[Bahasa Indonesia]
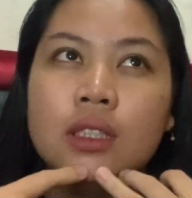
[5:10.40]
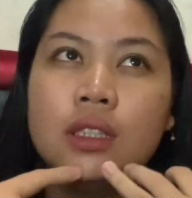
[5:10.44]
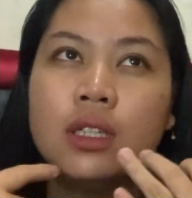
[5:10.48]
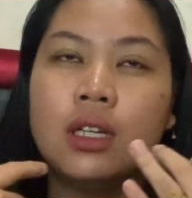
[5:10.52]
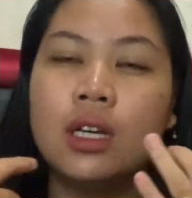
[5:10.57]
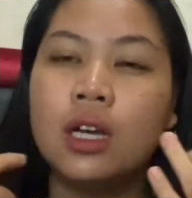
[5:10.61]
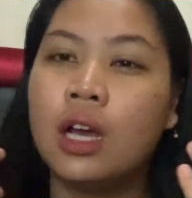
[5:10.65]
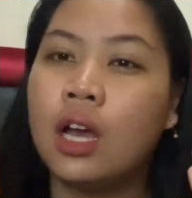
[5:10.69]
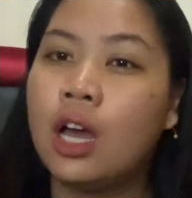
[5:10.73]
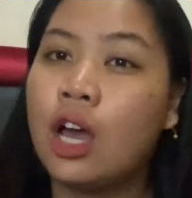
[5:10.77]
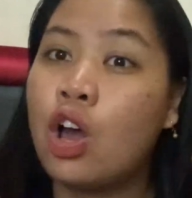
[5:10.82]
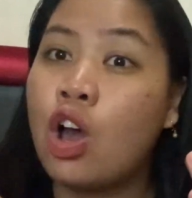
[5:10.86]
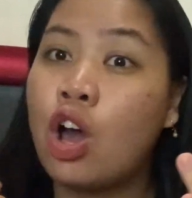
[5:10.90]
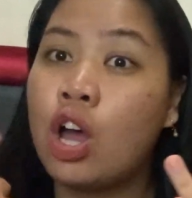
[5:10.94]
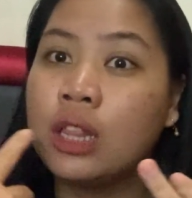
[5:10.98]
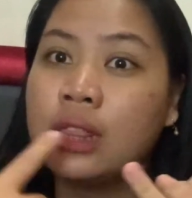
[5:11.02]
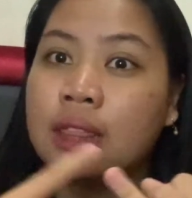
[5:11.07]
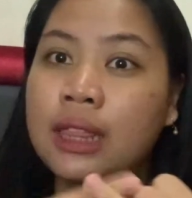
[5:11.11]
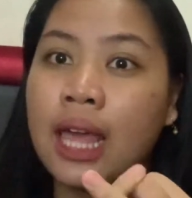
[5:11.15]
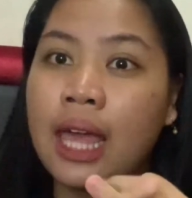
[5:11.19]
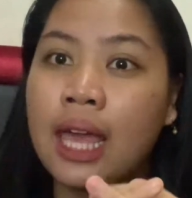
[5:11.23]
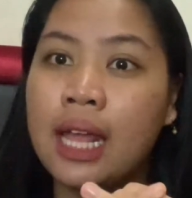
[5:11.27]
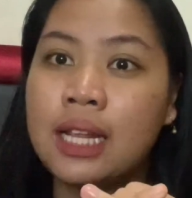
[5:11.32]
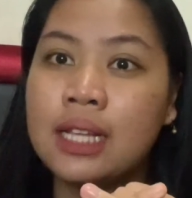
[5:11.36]
uh,
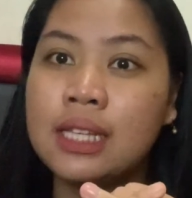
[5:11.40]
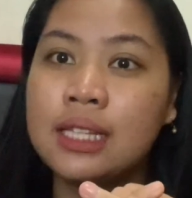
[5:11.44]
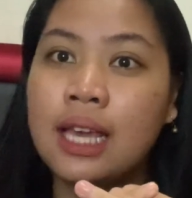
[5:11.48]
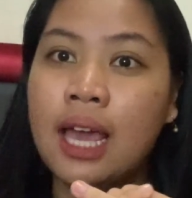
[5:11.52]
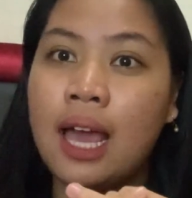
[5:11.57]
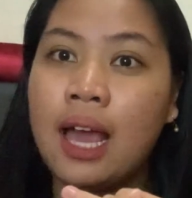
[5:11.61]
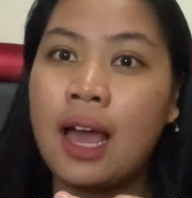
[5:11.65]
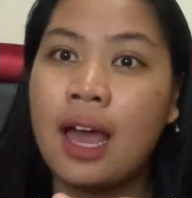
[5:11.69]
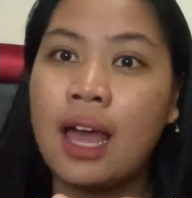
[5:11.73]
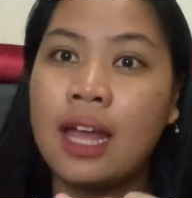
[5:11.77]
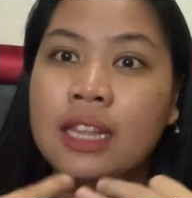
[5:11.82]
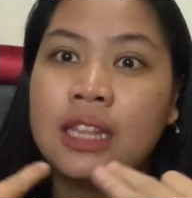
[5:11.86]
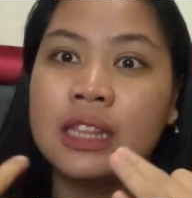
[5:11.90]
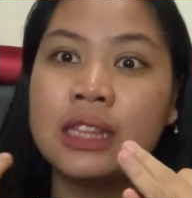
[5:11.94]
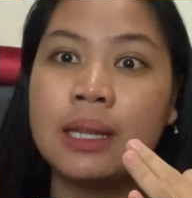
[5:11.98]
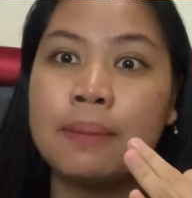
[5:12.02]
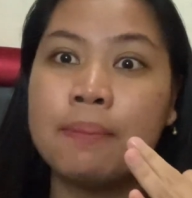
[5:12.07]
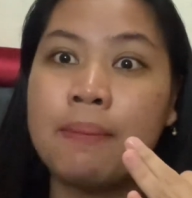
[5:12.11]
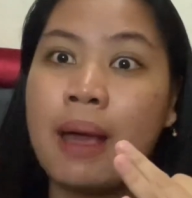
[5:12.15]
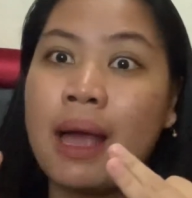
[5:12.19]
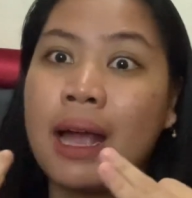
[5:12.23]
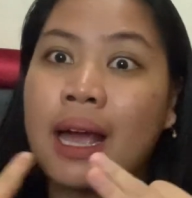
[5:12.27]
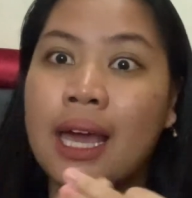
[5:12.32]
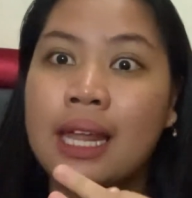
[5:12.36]
hotelnya kan
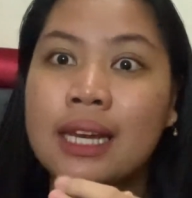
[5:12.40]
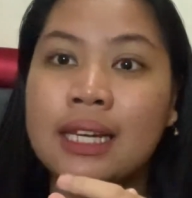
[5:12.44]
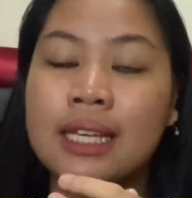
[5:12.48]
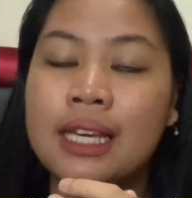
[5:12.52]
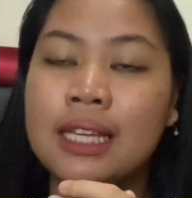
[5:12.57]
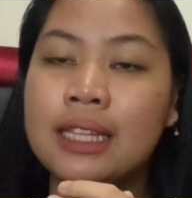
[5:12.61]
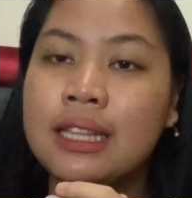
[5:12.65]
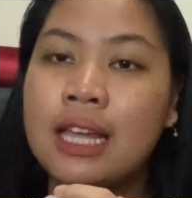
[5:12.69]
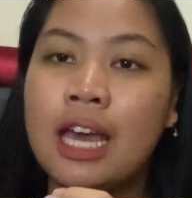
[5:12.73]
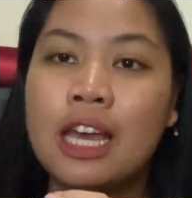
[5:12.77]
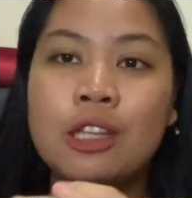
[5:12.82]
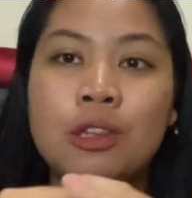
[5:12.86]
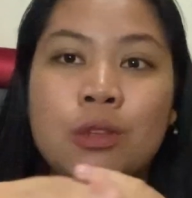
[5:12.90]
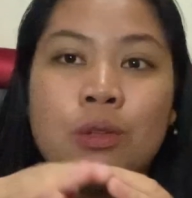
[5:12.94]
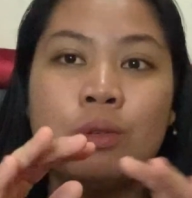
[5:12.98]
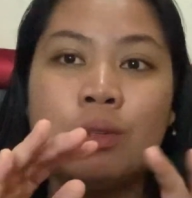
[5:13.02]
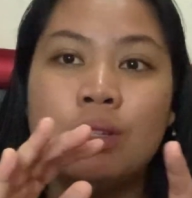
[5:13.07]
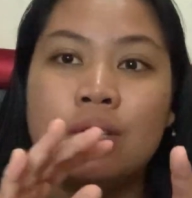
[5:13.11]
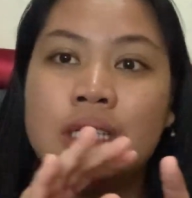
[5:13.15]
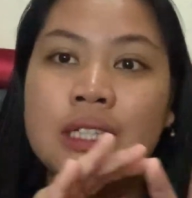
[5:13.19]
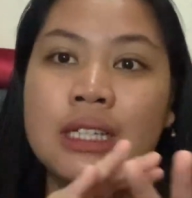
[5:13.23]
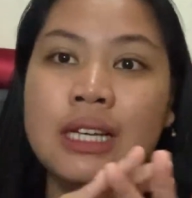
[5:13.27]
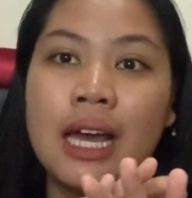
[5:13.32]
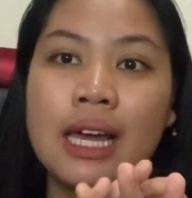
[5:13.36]
makan kita itu
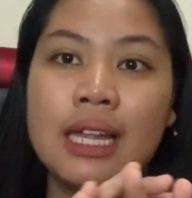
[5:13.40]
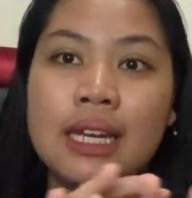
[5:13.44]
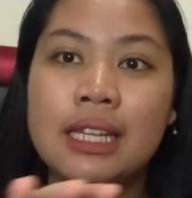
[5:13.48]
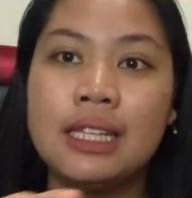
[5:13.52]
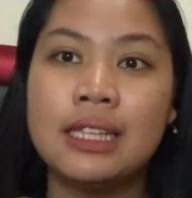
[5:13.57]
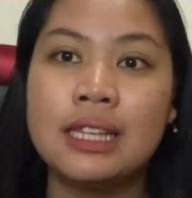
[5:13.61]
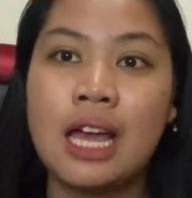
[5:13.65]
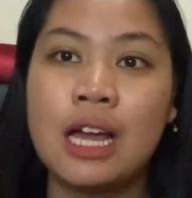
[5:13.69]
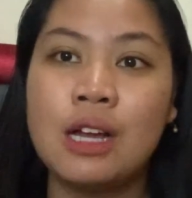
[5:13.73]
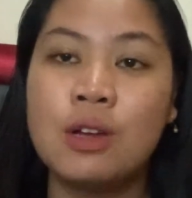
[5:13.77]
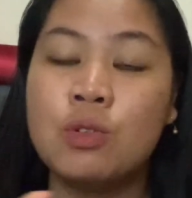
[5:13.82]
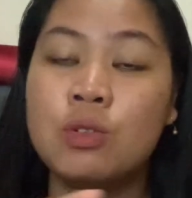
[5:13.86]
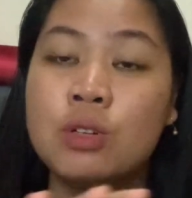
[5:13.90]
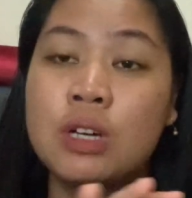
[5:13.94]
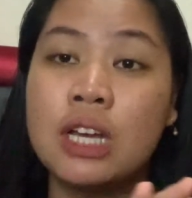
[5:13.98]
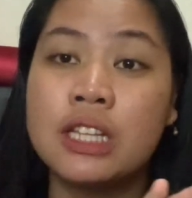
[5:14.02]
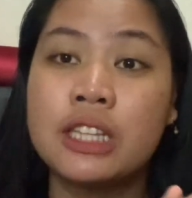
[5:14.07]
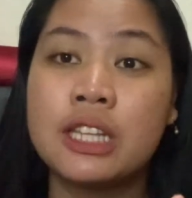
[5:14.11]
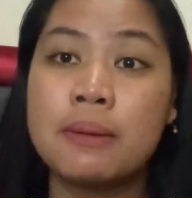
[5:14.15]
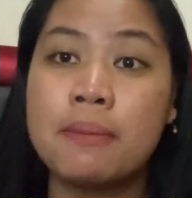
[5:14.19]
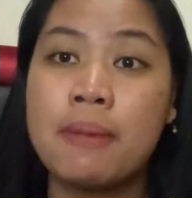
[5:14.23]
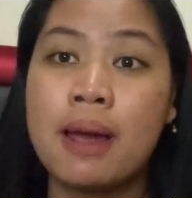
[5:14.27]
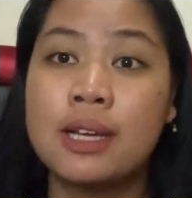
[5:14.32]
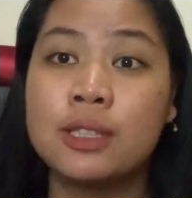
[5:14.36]
nggak ditanggung
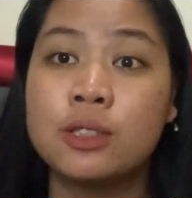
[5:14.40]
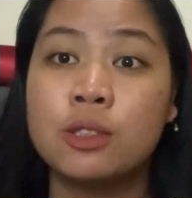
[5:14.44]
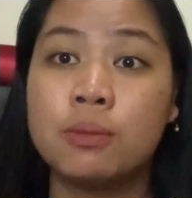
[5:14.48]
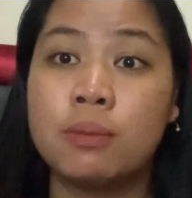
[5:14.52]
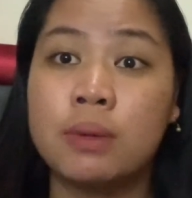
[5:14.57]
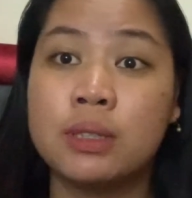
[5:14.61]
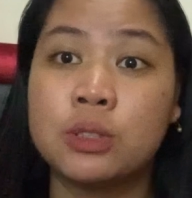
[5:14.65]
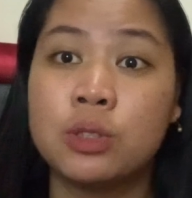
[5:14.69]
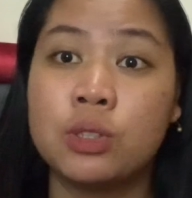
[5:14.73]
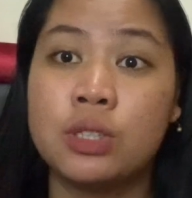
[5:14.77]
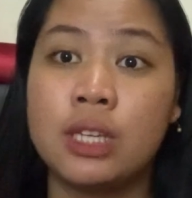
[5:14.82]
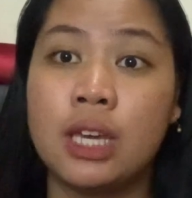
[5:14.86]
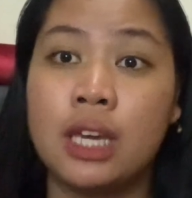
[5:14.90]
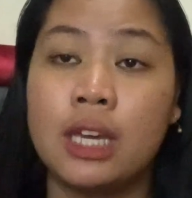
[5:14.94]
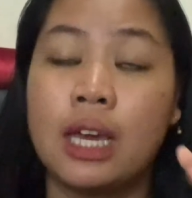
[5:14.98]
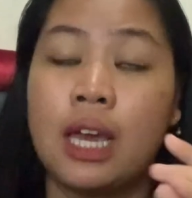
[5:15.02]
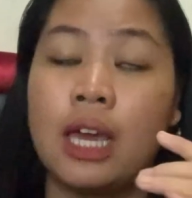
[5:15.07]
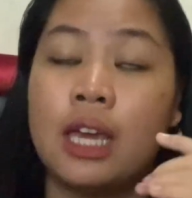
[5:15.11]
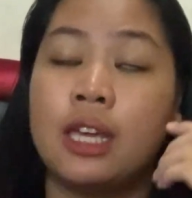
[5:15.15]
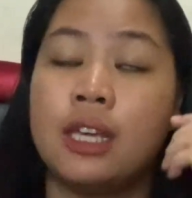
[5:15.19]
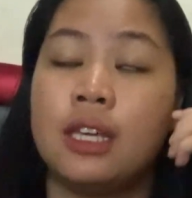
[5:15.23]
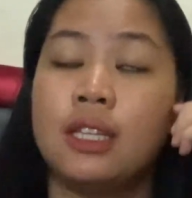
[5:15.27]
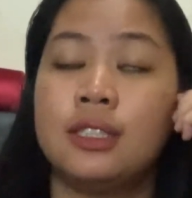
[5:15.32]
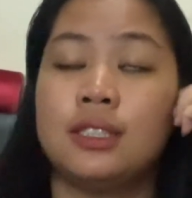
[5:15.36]
nggak termasuk maksudnya
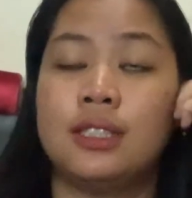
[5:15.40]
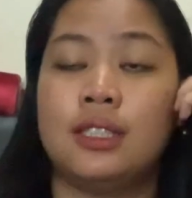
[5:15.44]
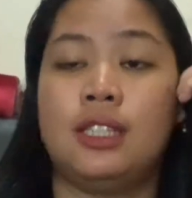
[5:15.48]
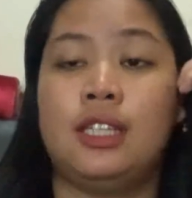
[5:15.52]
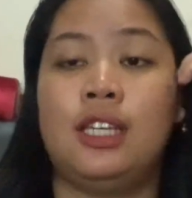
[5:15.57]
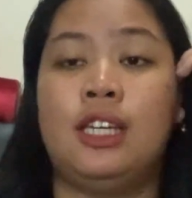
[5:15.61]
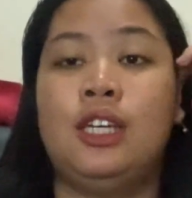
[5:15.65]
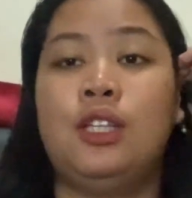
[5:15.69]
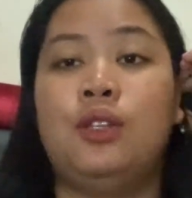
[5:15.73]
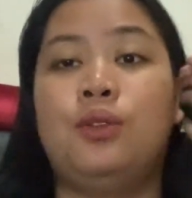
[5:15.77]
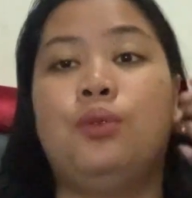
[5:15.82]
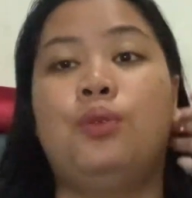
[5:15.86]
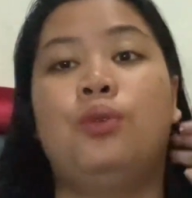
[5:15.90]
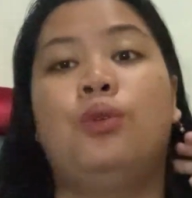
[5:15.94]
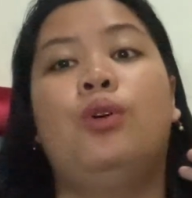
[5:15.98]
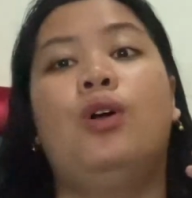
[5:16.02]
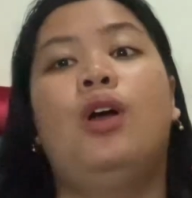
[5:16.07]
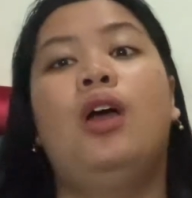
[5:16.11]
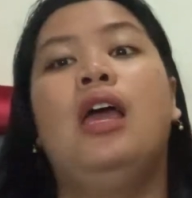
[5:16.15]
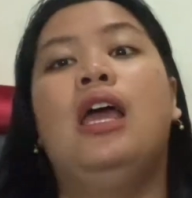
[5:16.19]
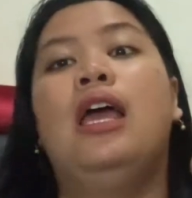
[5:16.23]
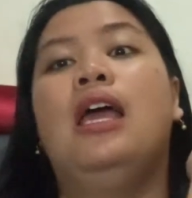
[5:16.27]
guys gitu